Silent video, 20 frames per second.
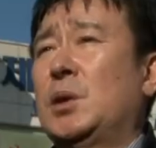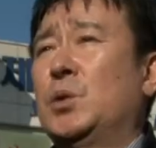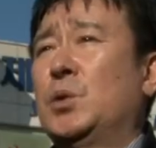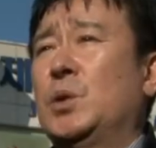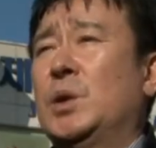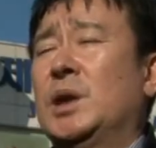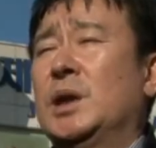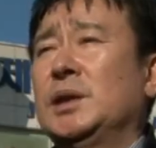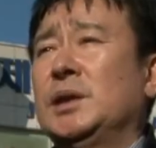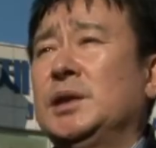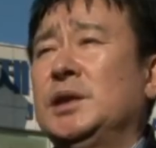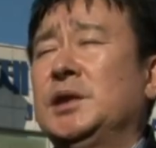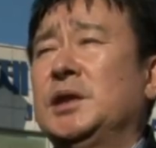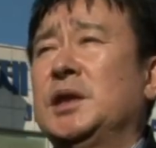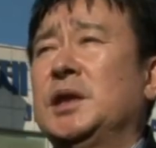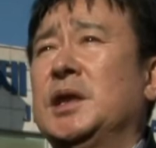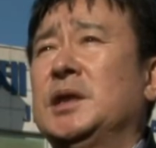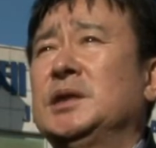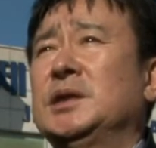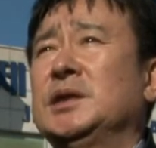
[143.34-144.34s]
사고가
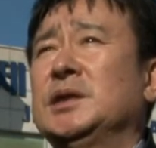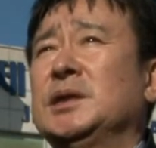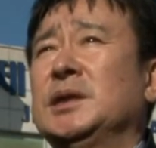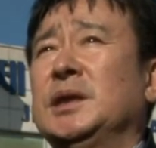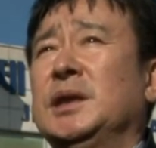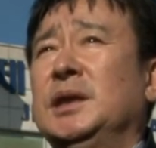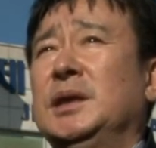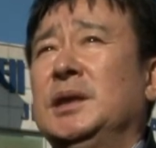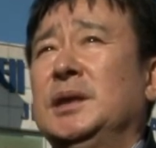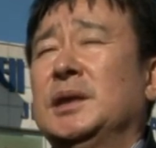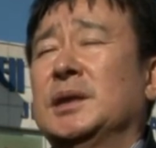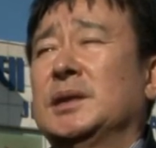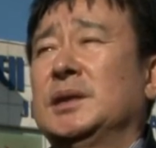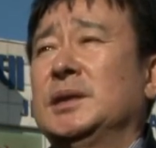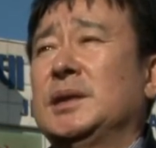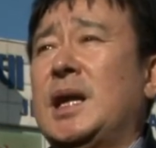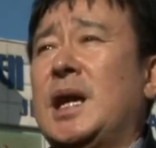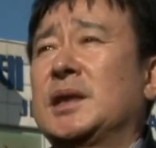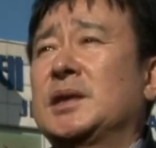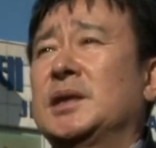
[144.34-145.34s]
이전에는
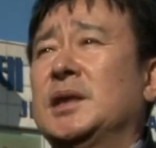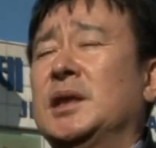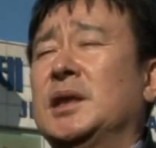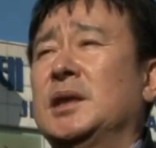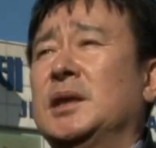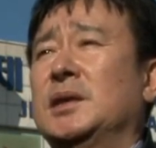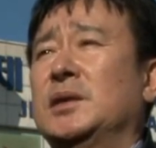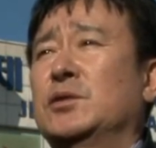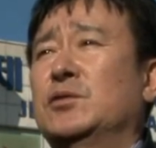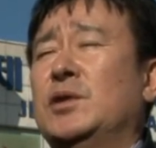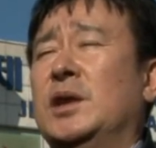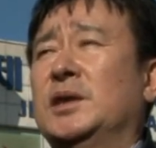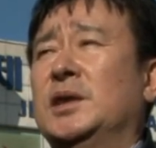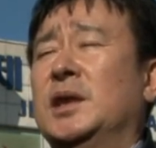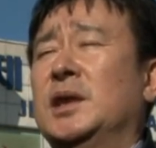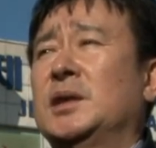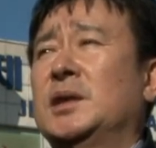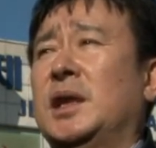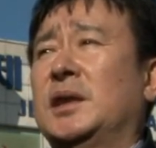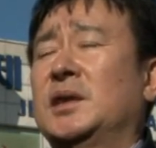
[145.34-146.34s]
그 학생
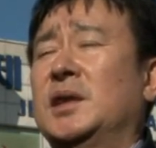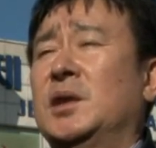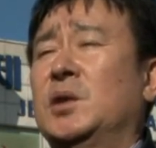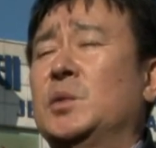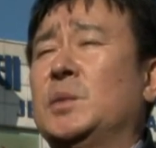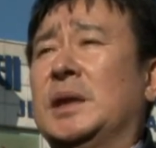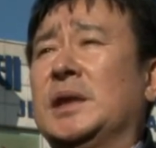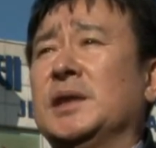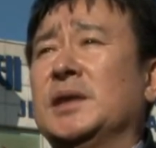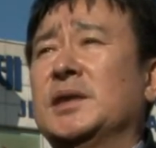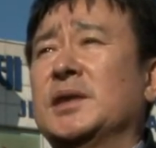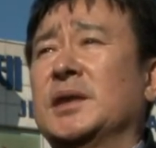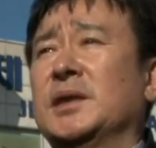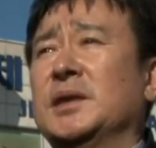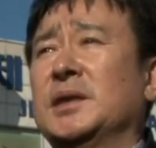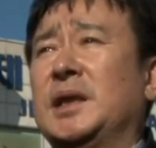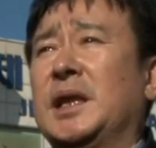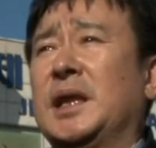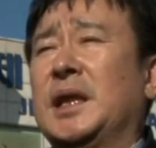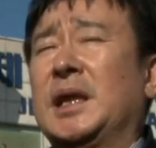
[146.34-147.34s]
수학여행 단체도 많이
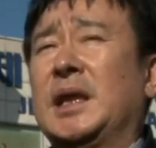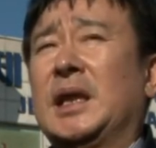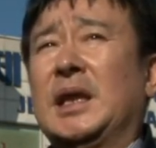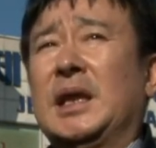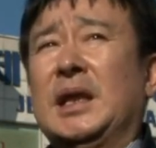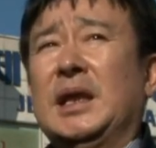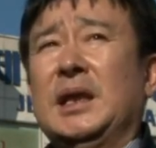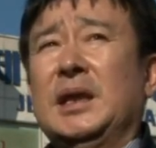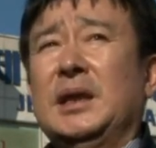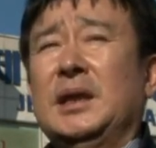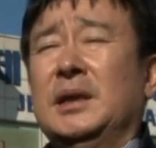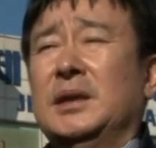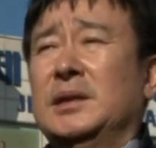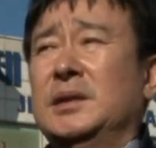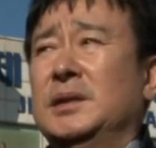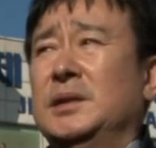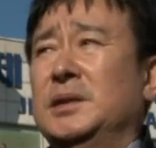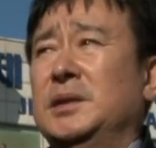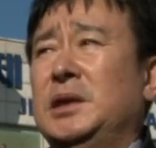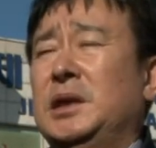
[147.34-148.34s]
있었는데
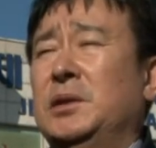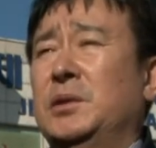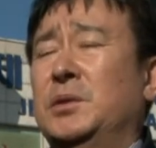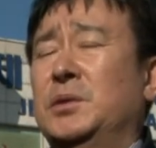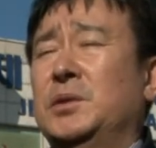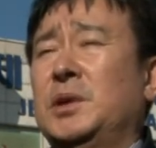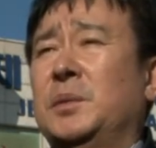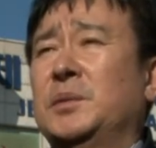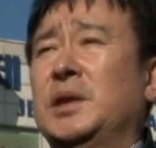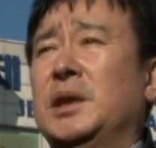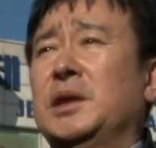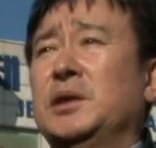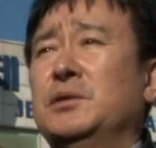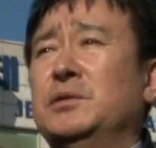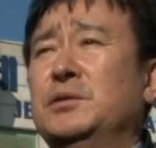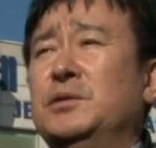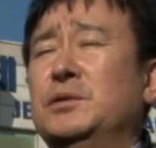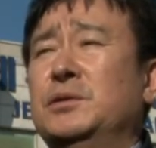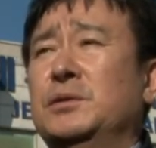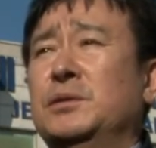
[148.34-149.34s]
그 세월호 참사
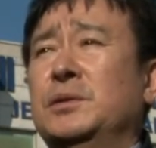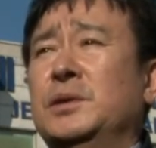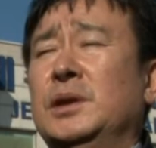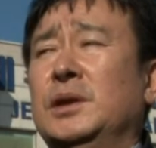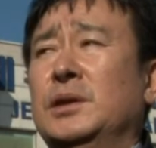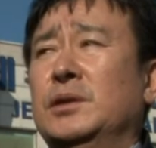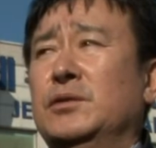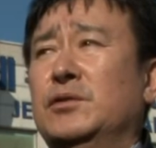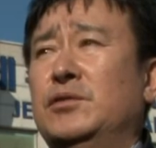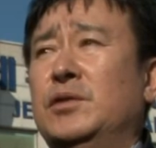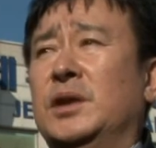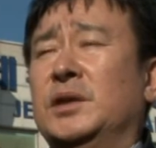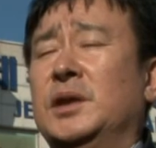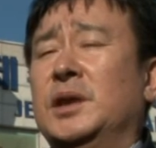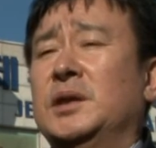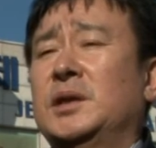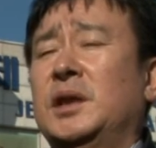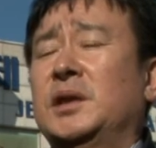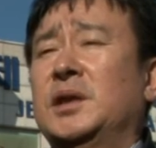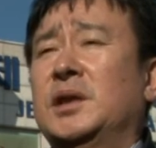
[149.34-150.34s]
이후
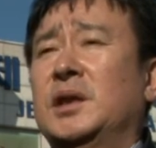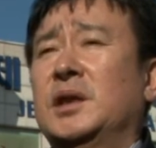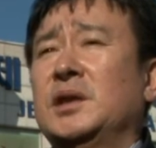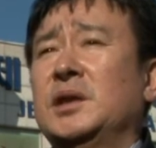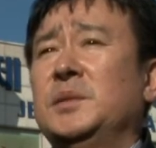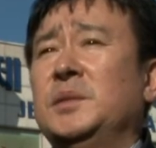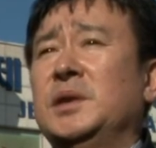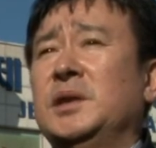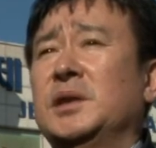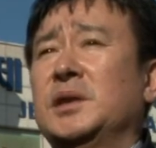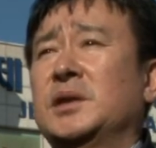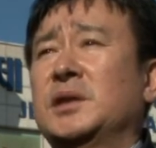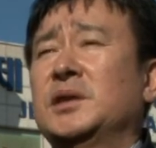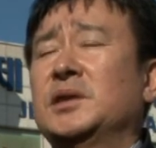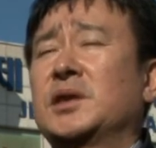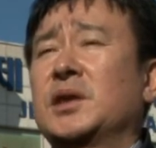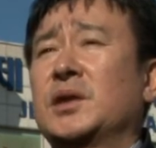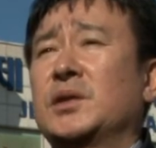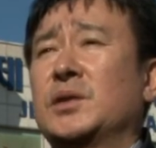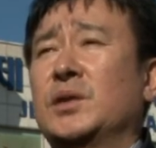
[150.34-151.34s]
수학여행 단체가 이미
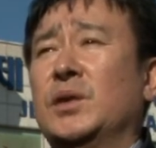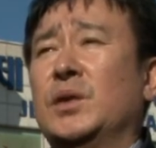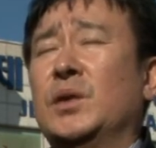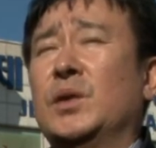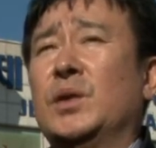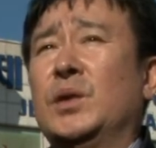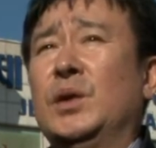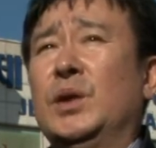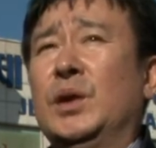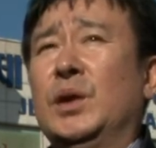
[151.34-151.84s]
끊겼고